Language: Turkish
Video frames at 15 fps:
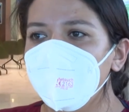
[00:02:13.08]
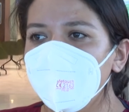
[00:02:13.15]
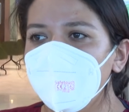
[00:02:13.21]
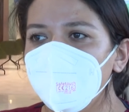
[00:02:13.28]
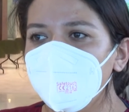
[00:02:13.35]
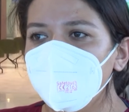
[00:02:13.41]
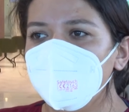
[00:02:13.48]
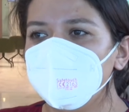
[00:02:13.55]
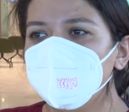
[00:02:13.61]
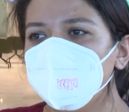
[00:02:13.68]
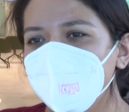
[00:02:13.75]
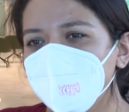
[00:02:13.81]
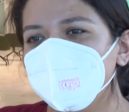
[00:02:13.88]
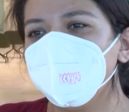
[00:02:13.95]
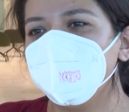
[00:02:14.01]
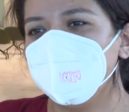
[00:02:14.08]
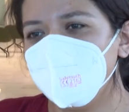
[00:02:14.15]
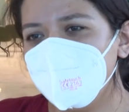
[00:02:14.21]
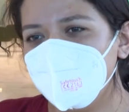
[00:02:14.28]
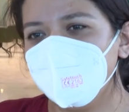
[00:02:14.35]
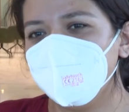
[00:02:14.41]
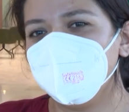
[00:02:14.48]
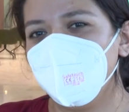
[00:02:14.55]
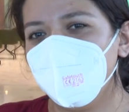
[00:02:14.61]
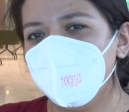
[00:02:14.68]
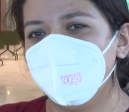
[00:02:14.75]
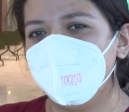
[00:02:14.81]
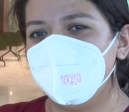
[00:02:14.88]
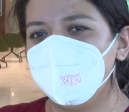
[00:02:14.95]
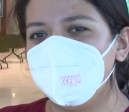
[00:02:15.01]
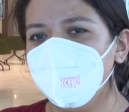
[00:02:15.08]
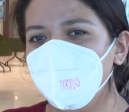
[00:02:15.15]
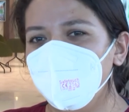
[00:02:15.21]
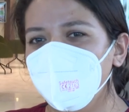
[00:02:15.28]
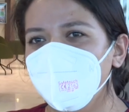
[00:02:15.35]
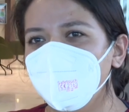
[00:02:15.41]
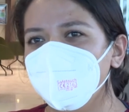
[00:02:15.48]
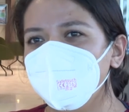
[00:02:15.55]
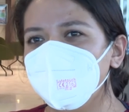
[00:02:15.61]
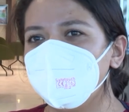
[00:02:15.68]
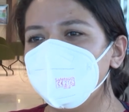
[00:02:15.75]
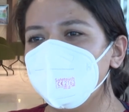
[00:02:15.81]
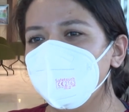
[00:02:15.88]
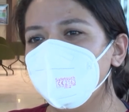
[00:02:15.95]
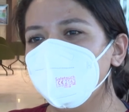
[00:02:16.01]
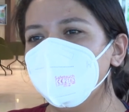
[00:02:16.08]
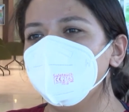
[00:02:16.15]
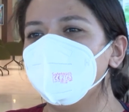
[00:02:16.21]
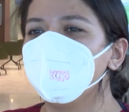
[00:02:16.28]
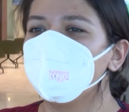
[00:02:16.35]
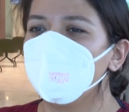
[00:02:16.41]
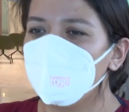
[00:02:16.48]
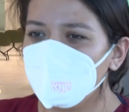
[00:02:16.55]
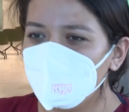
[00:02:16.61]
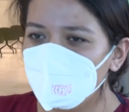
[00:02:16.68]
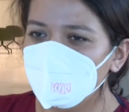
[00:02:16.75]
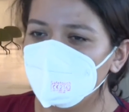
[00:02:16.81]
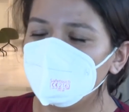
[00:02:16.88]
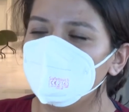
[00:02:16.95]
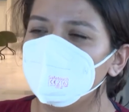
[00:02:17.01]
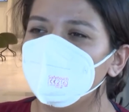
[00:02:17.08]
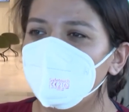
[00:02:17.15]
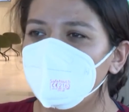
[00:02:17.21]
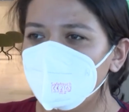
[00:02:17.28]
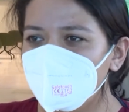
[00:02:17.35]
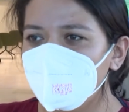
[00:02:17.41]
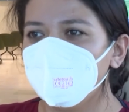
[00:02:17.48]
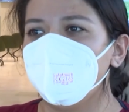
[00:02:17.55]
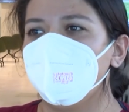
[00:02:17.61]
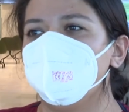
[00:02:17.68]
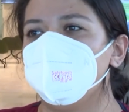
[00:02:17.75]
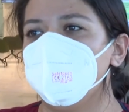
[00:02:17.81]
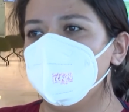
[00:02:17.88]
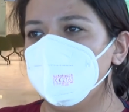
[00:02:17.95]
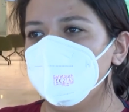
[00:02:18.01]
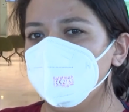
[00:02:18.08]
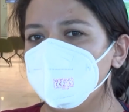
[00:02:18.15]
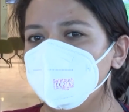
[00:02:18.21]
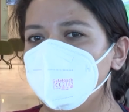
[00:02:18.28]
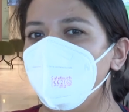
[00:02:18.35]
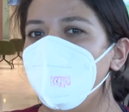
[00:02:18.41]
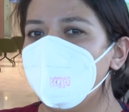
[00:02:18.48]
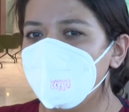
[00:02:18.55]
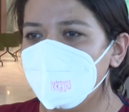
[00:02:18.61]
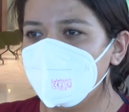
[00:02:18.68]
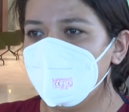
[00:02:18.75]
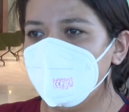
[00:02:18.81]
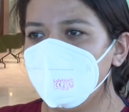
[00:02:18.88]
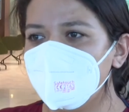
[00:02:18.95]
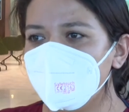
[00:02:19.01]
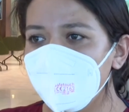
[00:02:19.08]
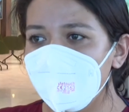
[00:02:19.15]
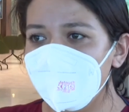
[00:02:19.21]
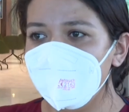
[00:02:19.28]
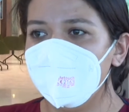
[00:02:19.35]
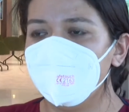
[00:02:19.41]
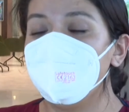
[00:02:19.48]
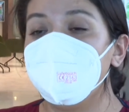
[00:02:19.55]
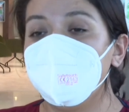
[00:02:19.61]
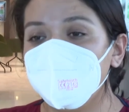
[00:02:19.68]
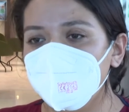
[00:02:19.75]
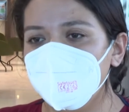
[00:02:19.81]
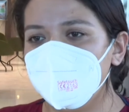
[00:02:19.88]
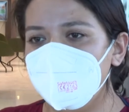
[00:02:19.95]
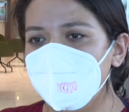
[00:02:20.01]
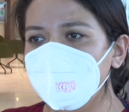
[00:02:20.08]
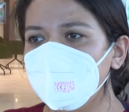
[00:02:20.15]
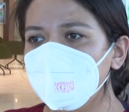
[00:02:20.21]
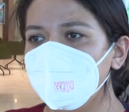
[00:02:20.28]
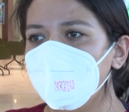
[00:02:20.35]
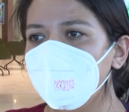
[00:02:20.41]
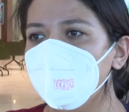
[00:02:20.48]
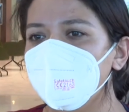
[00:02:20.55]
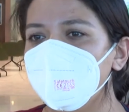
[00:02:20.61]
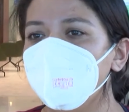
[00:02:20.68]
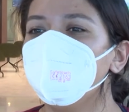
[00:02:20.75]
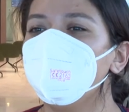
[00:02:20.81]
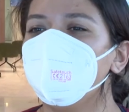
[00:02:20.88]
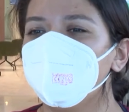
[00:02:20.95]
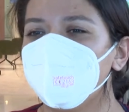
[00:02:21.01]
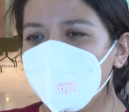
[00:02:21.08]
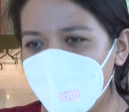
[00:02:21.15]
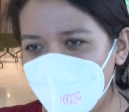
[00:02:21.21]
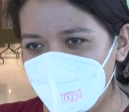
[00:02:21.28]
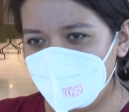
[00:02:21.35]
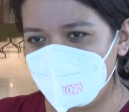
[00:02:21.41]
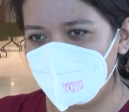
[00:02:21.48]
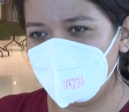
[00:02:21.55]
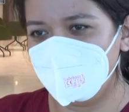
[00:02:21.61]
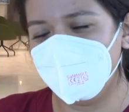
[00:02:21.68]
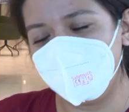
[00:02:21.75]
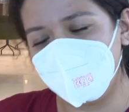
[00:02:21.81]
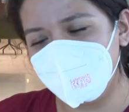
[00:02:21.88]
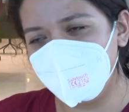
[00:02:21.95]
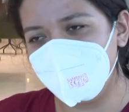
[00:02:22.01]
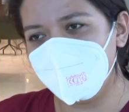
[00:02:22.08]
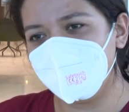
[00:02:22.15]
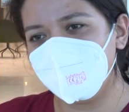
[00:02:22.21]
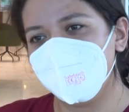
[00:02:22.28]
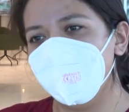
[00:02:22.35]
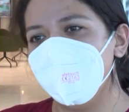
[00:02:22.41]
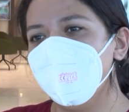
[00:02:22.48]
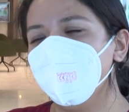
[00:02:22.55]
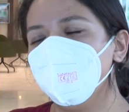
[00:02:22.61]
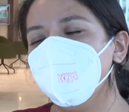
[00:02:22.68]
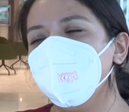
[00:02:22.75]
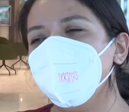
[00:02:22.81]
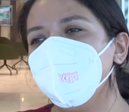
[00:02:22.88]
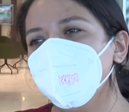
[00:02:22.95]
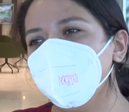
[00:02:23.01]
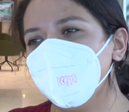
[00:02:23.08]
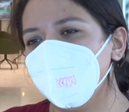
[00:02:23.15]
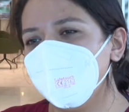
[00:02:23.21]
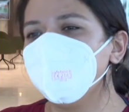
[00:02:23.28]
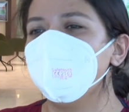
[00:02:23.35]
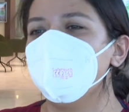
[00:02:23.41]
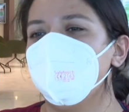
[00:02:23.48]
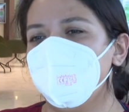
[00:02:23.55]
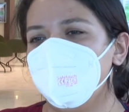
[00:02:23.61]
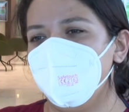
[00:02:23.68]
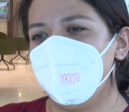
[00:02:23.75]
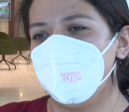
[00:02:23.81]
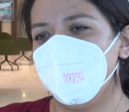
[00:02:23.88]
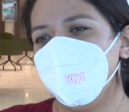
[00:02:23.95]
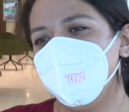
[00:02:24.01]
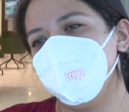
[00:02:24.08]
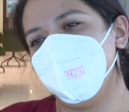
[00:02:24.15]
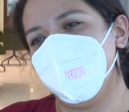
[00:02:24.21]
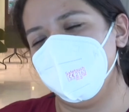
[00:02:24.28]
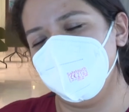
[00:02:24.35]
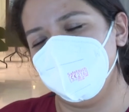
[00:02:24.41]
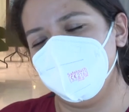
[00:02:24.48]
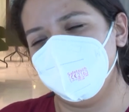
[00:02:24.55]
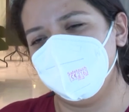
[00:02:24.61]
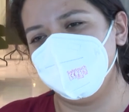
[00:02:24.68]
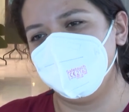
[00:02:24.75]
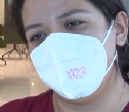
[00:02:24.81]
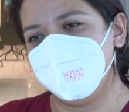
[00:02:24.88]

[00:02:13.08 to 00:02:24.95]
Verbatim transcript: E, bu süreç bizim için zorlu geçiyor ama biz e, sorumluluğumuzun, üzerimize düşen sorumluluğun farkındayız, bilincindeyiz. E, 24 saat açtığımızın başındayız ve e, kaliteli bakım vermeye devam ediyoruz.